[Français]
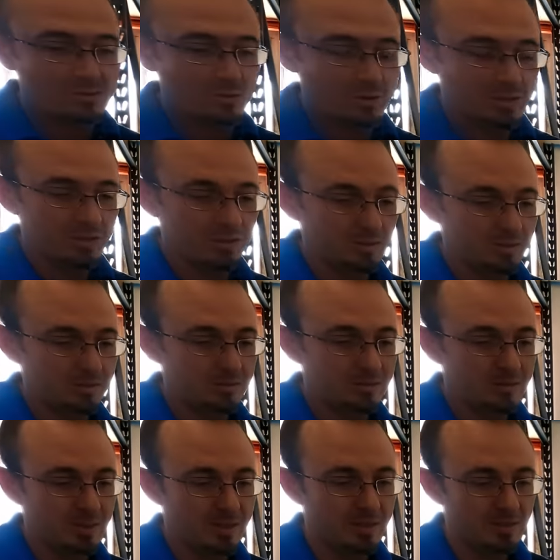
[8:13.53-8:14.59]
histoire,
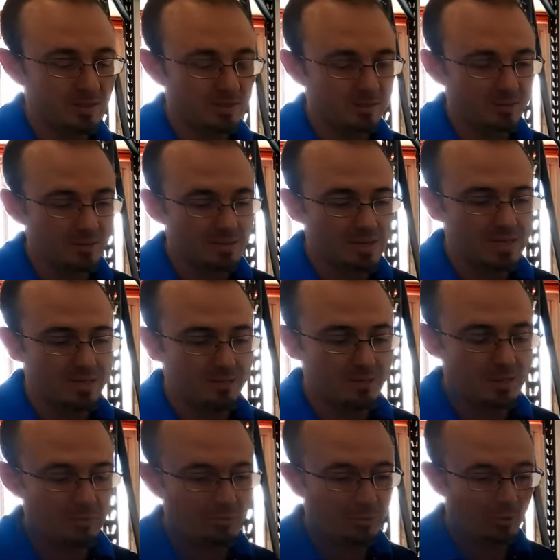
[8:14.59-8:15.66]
on a euh, la
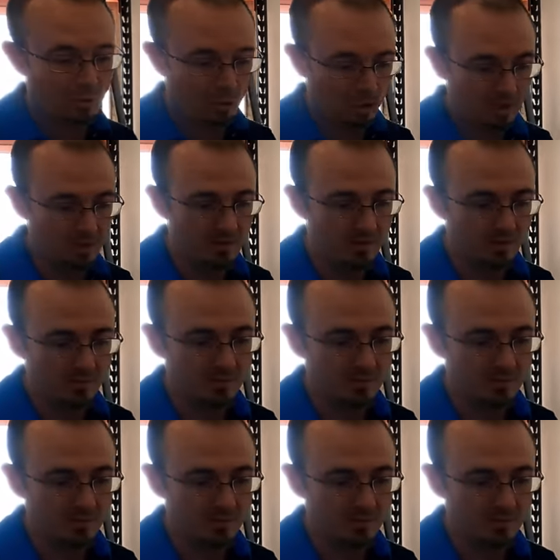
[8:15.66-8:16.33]
semaine prochaine,